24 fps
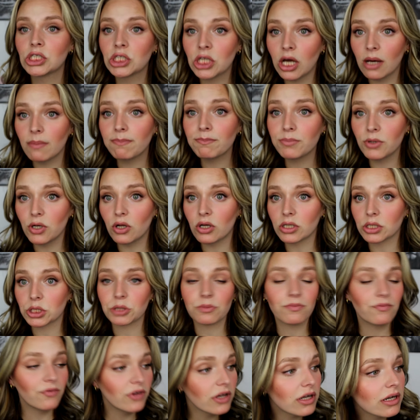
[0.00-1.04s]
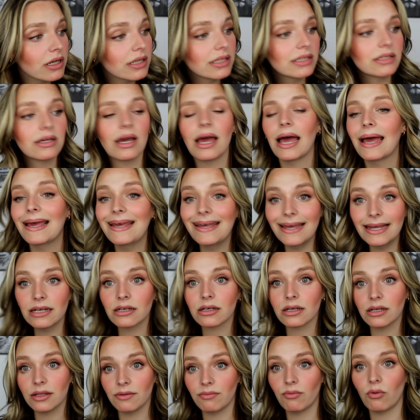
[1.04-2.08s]
Top-notch, wirklich.
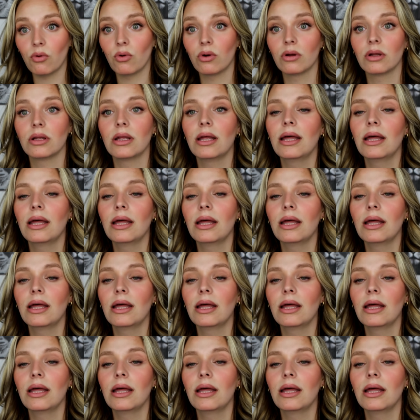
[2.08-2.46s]
High-End-Niveau.